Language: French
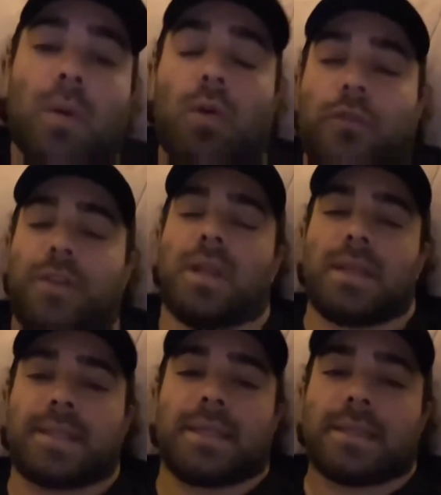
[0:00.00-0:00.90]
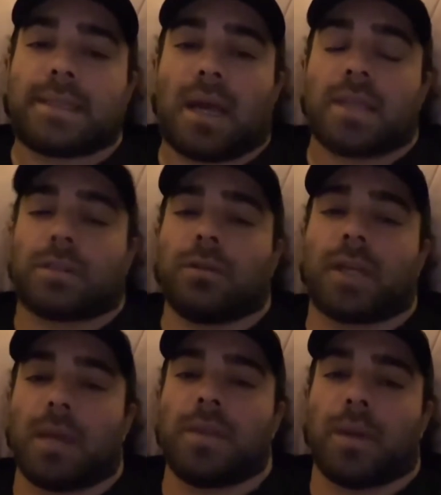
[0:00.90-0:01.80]
au final, ça reste
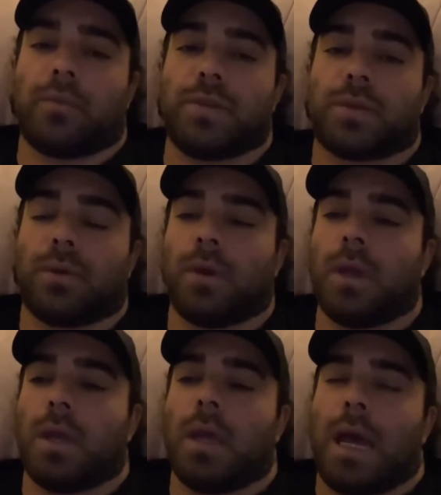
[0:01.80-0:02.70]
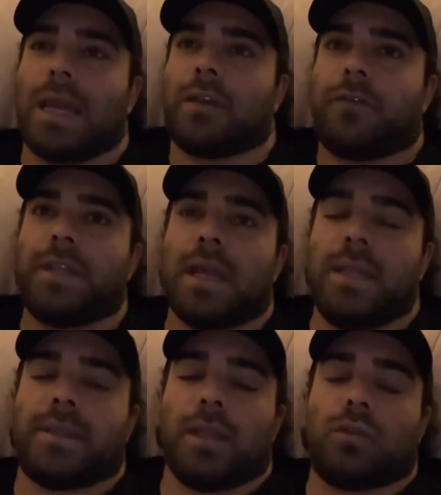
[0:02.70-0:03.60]
très bien, puisque à la
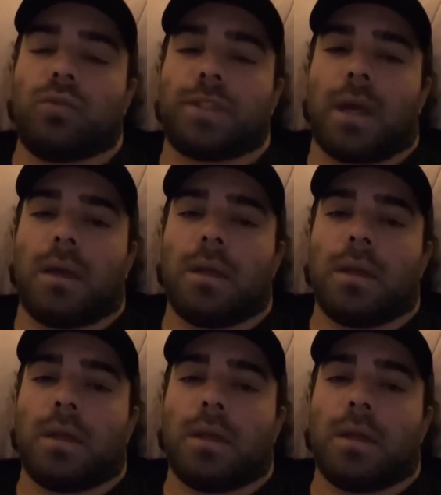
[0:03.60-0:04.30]
finalité de tout ça,